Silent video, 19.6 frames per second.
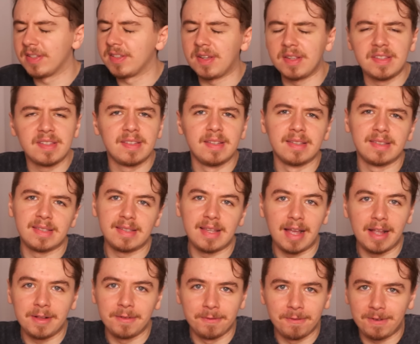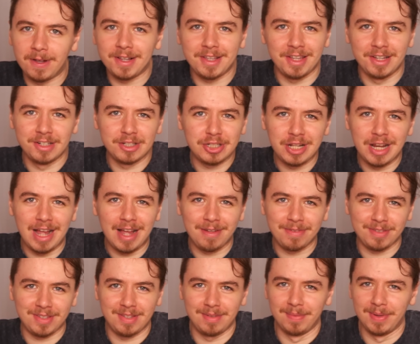ansonsten ist es halt ein fucking
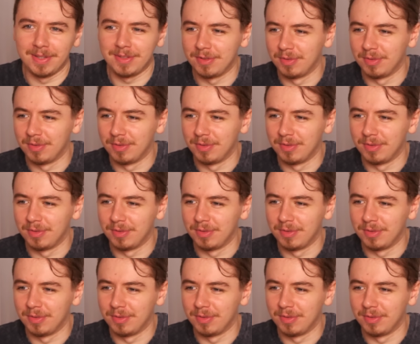Schlafzimmer,